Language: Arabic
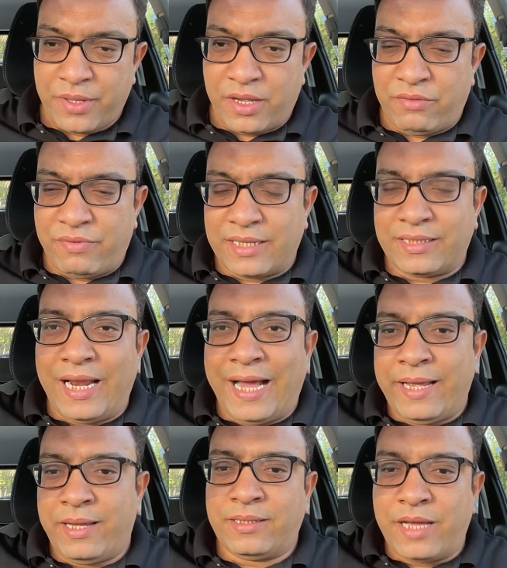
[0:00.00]
الفرده
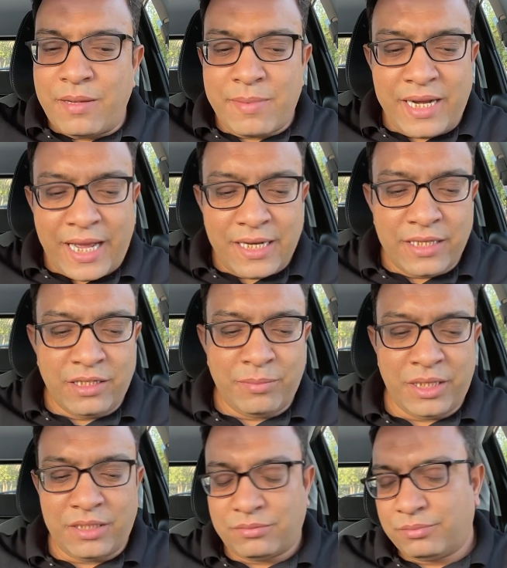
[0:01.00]
الحيه دايما على
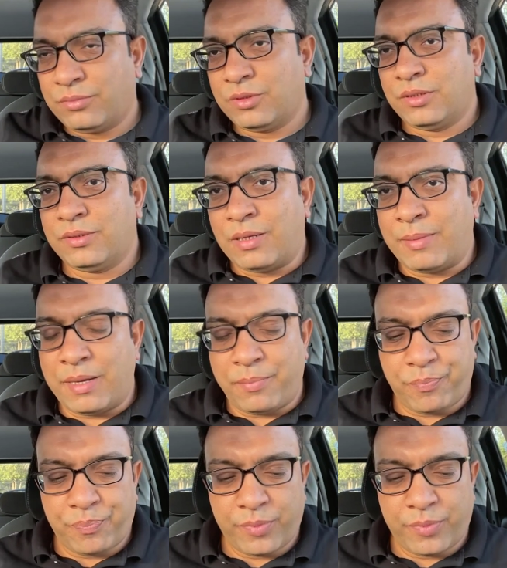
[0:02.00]
اليمين تمام